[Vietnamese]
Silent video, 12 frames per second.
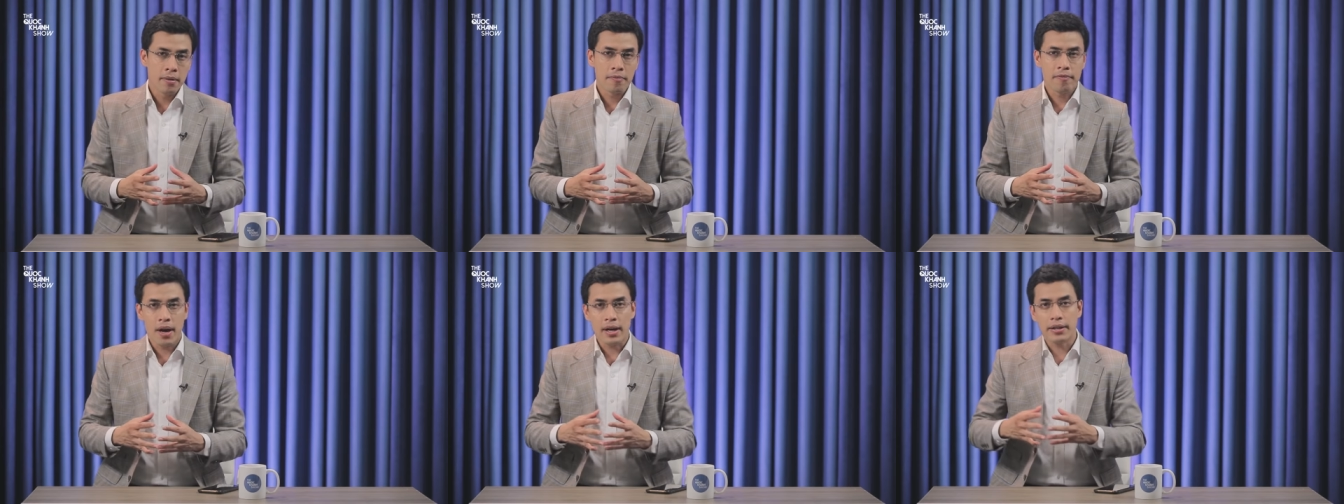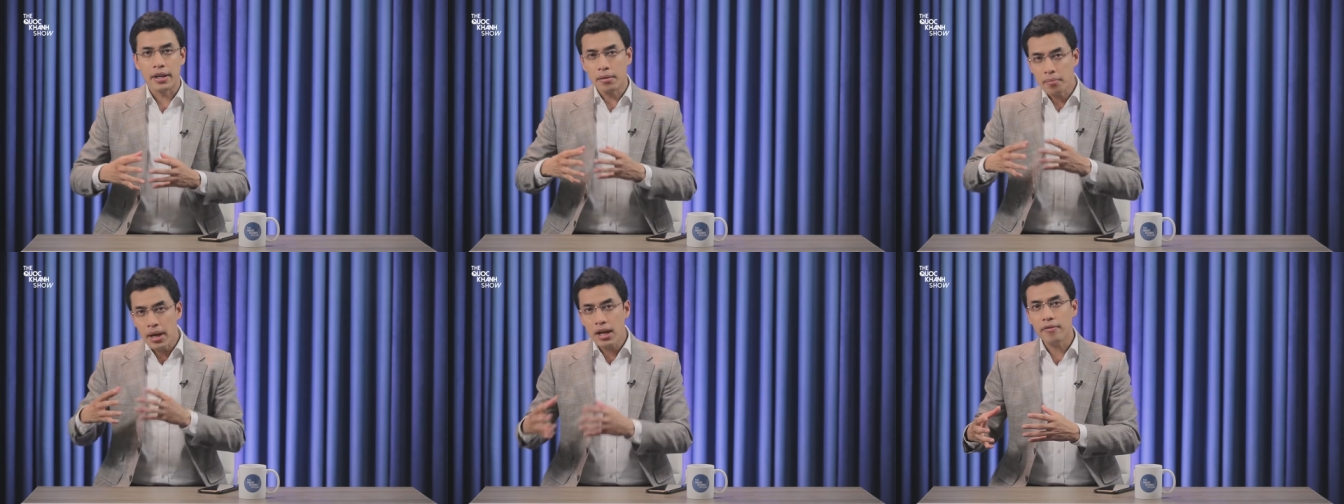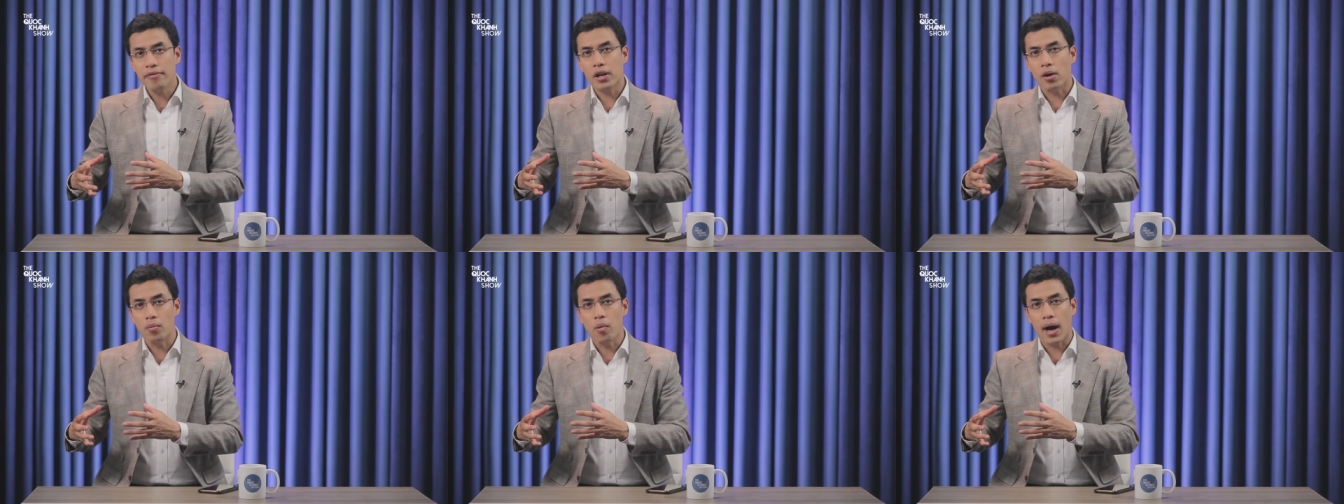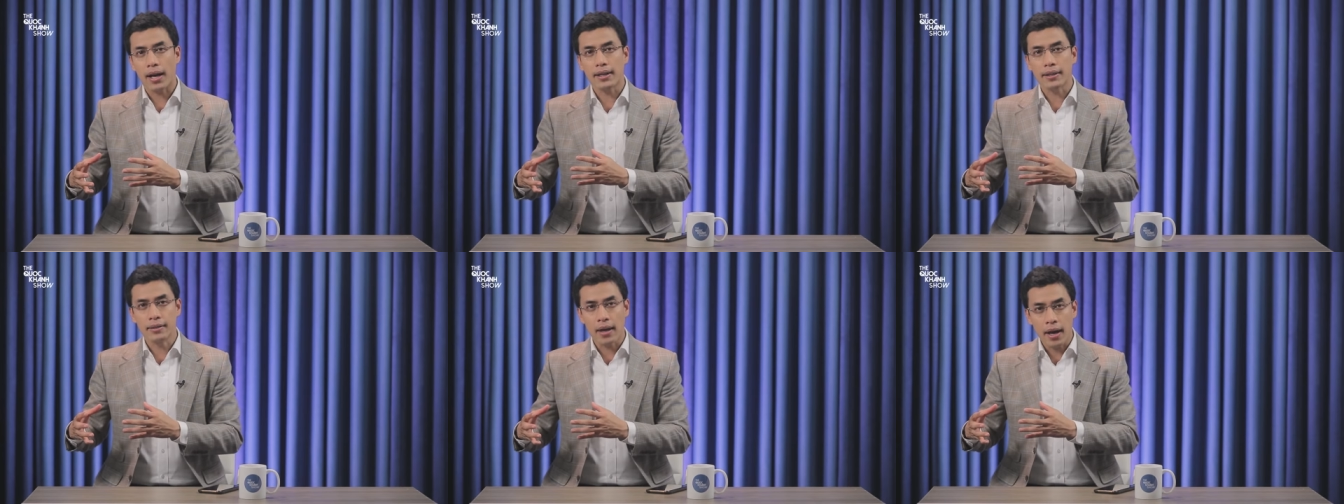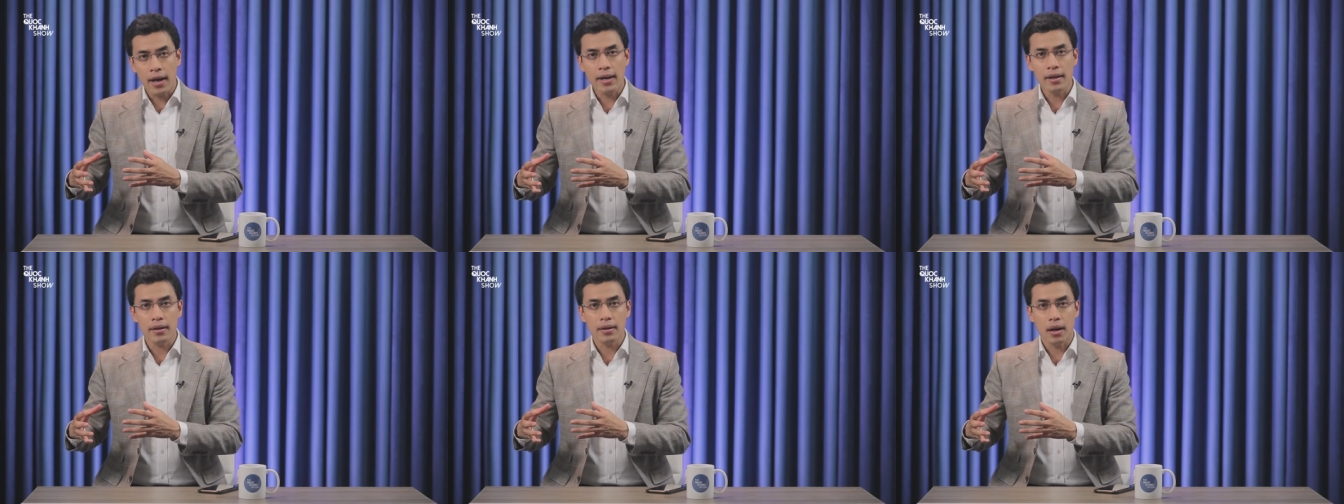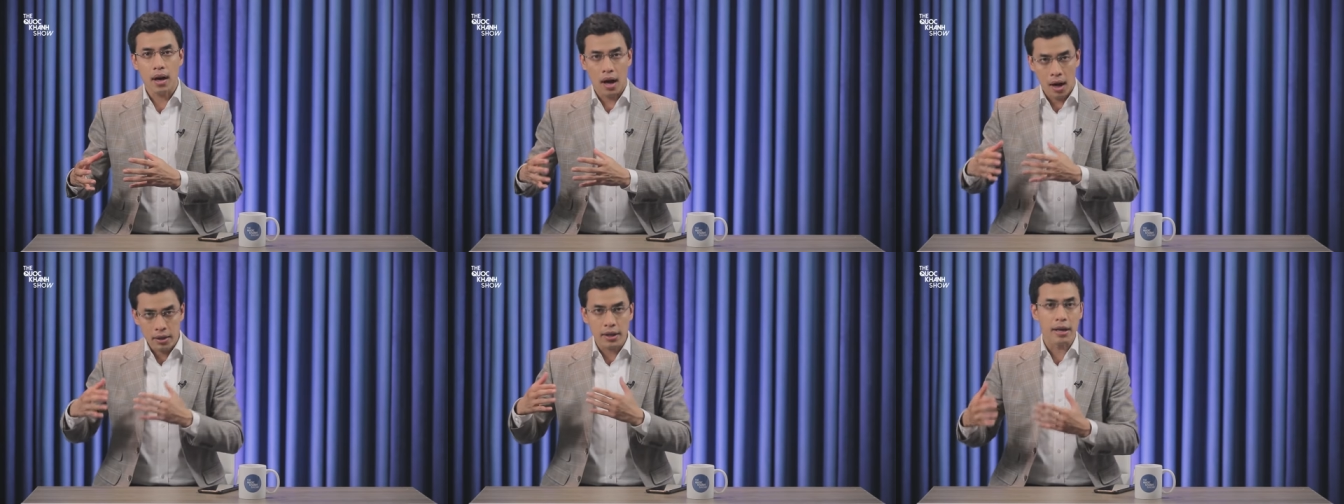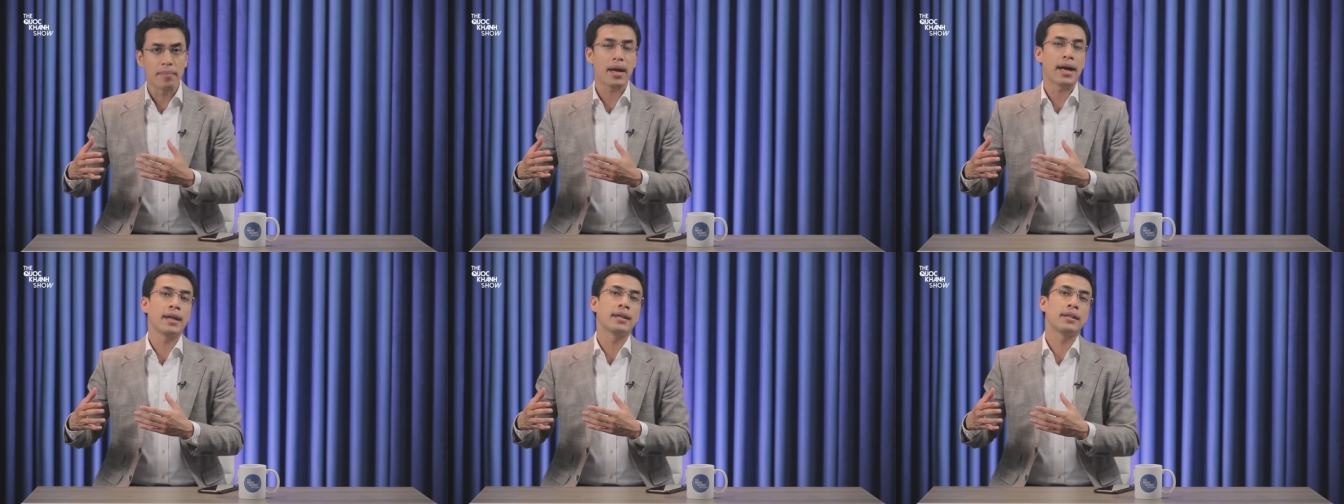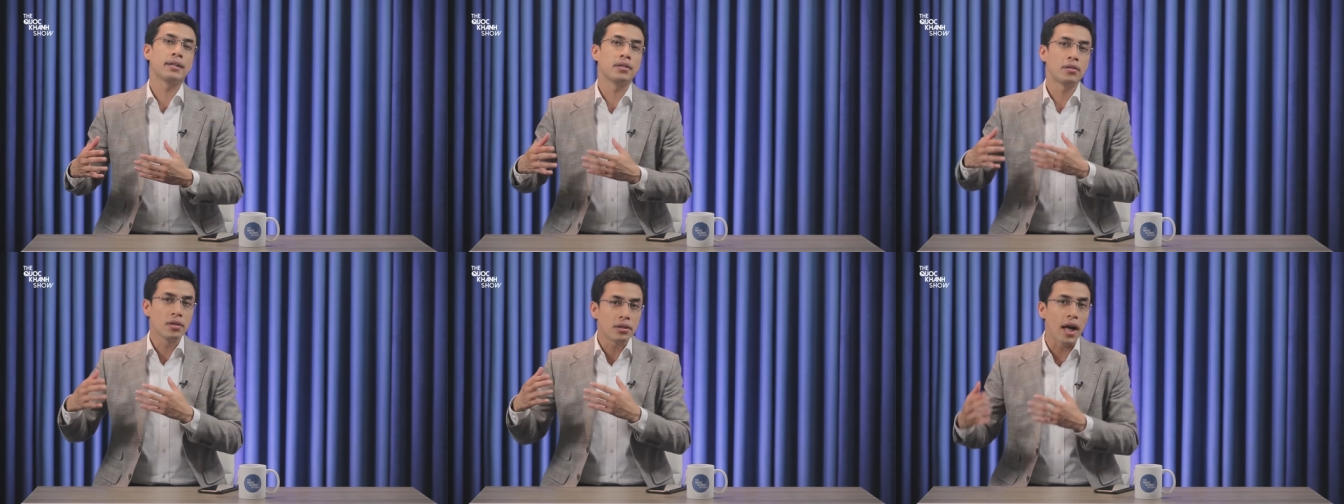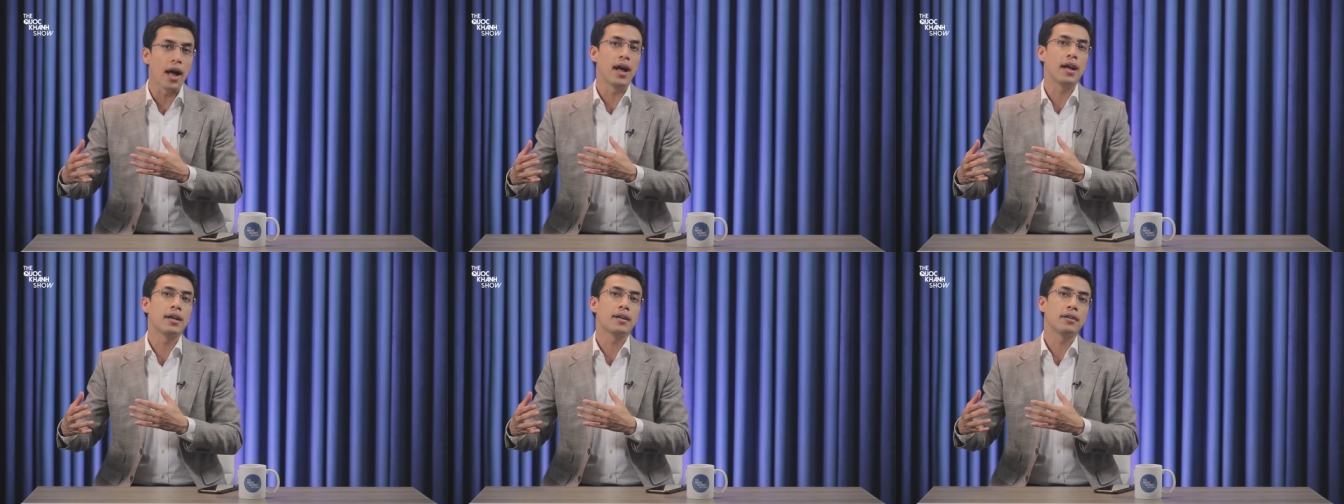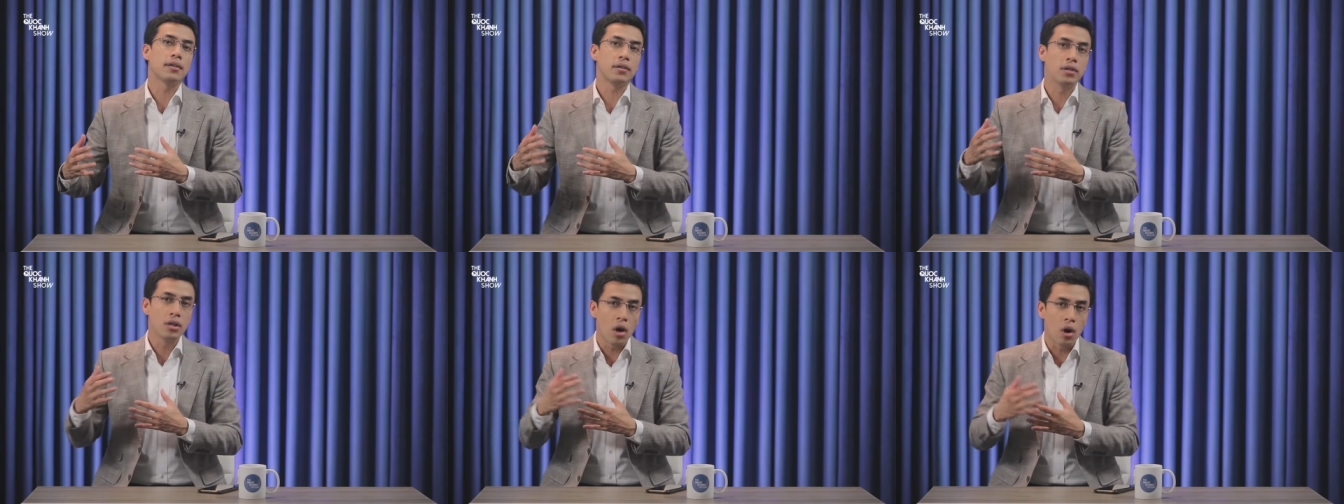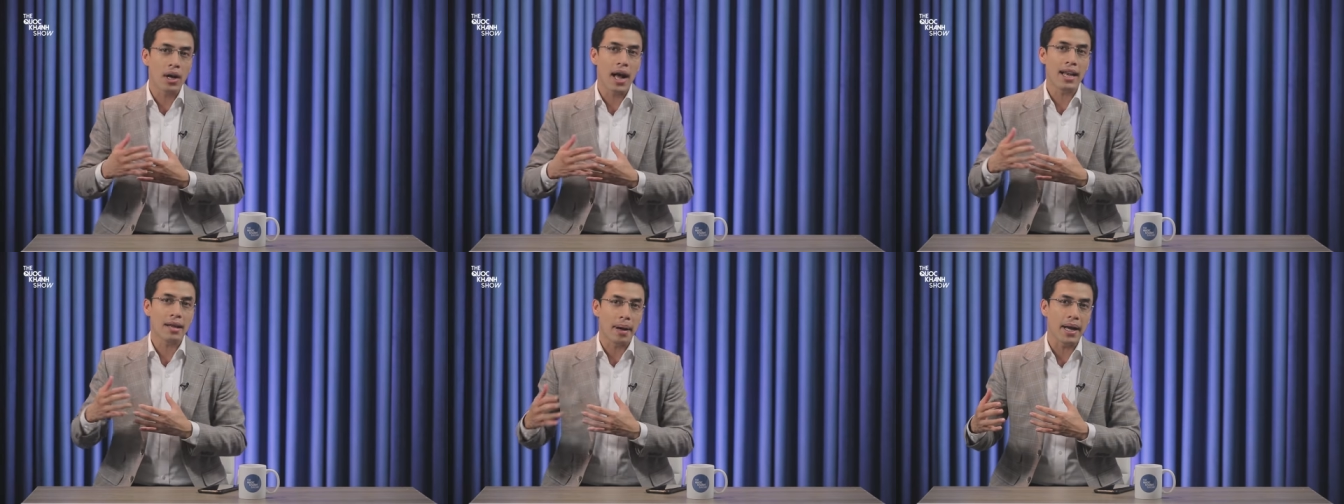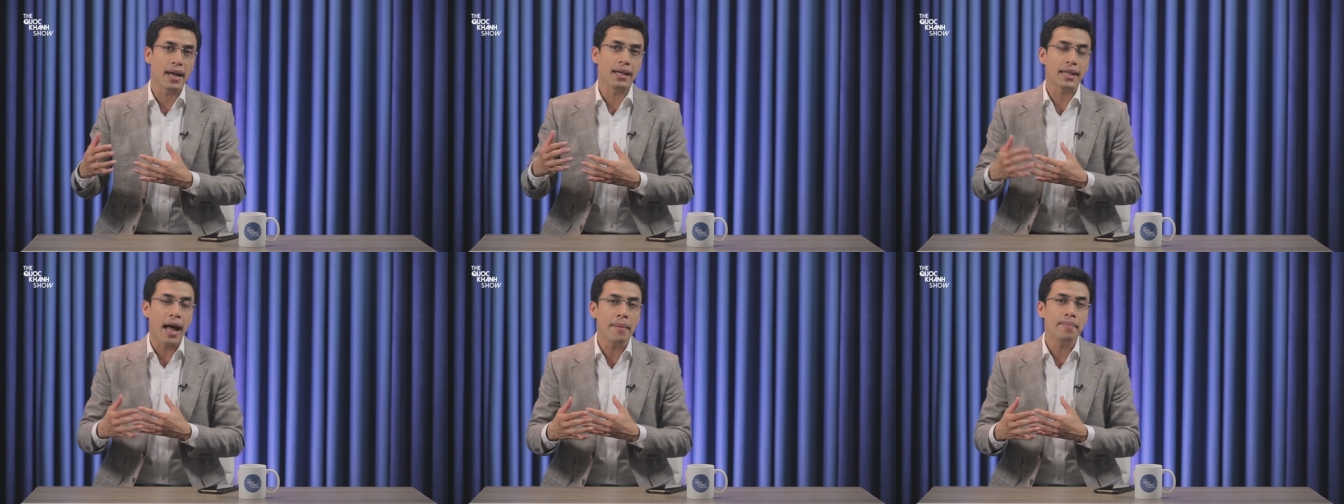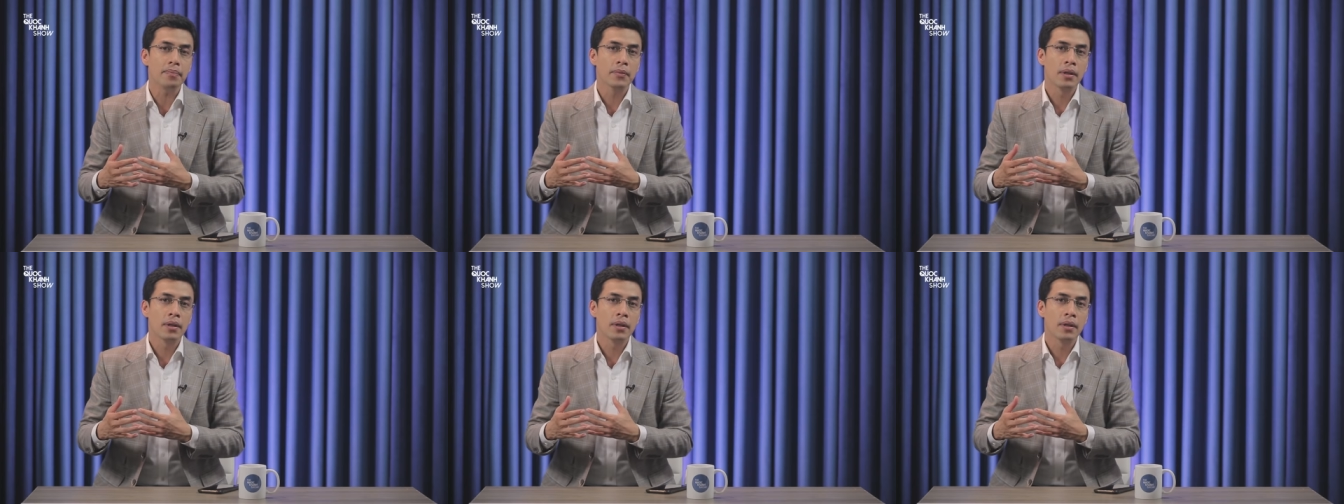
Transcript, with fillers: và diễn biến về khủng hoảng kinh tế ở thời điểm này thì chưa tệ như hồi 2007, 2008.